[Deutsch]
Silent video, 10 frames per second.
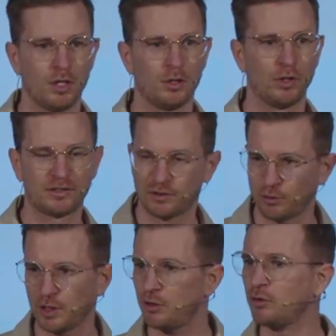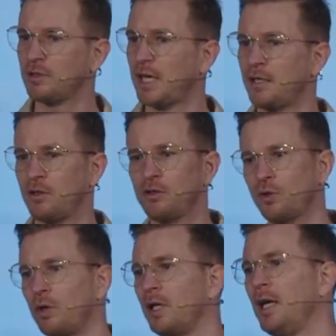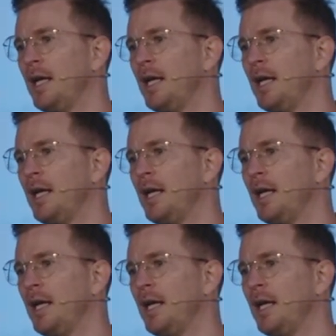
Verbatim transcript: Du hast es unter deiner Kontrolle,